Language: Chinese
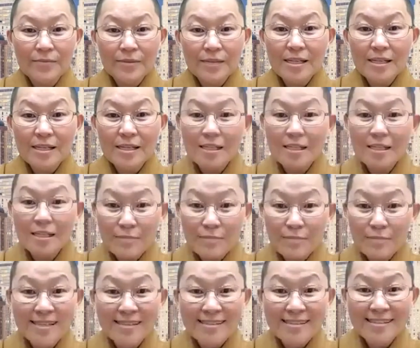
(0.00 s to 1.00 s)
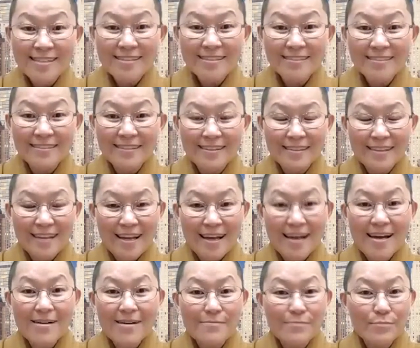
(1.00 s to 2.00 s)
那平常心，
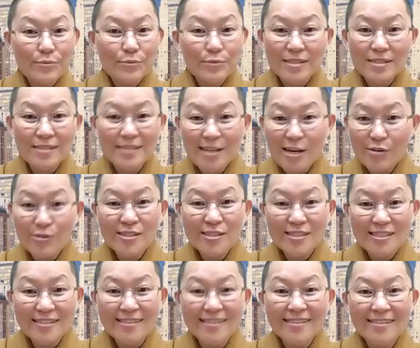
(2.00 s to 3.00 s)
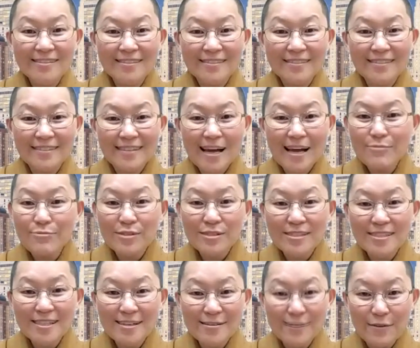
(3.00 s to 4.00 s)
它不是消极的，它不
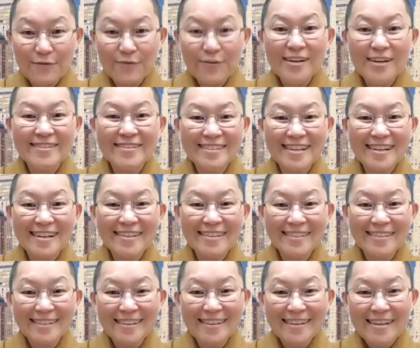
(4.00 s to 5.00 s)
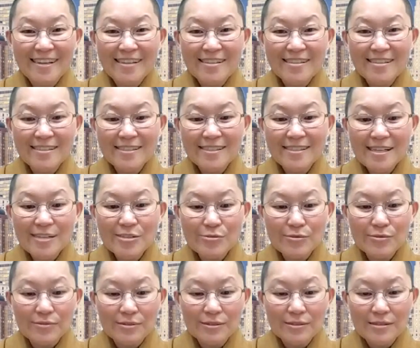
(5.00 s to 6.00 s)
是叫你放下，而是在一
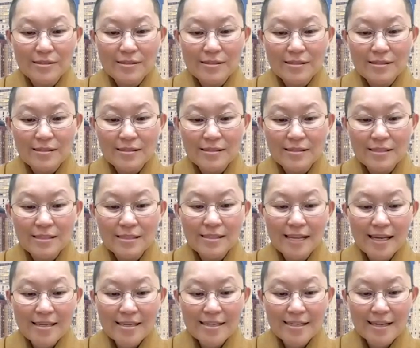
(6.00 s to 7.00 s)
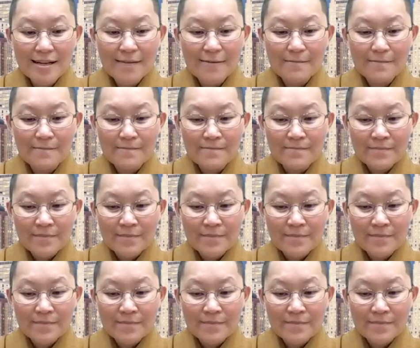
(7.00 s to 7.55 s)
种心态上。